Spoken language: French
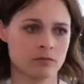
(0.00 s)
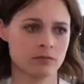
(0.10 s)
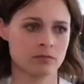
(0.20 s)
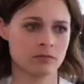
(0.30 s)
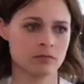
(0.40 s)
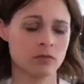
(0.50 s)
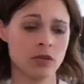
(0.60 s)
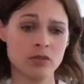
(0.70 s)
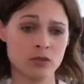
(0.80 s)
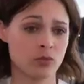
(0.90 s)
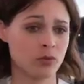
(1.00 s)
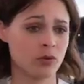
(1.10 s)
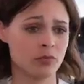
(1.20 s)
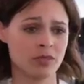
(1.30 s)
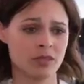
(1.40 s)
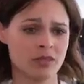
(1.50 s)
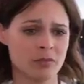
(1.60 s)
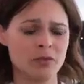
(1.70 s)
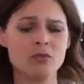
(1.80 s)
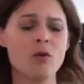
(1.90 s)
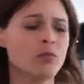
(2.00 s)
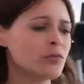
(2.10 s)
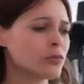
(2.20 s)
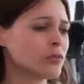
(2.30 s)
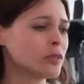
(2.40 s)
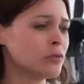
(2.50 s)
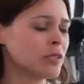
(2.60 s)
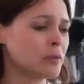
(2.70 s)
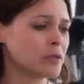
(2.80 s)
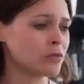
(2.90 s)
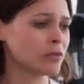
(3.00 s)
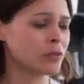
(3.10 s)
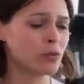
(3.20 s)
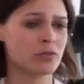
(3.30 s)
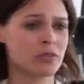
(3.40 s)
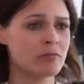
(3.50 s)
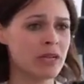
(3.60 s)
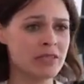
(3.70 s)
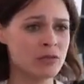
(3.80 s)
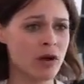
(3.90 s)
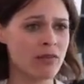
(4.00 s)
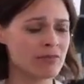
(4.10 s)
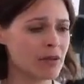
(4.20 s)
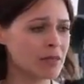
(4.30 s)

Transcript: Tu vois Ouais, je comprends. Mais tu vois, en plus, je suis dégoûtée parce qu'on vient de commencer une belle histoire avec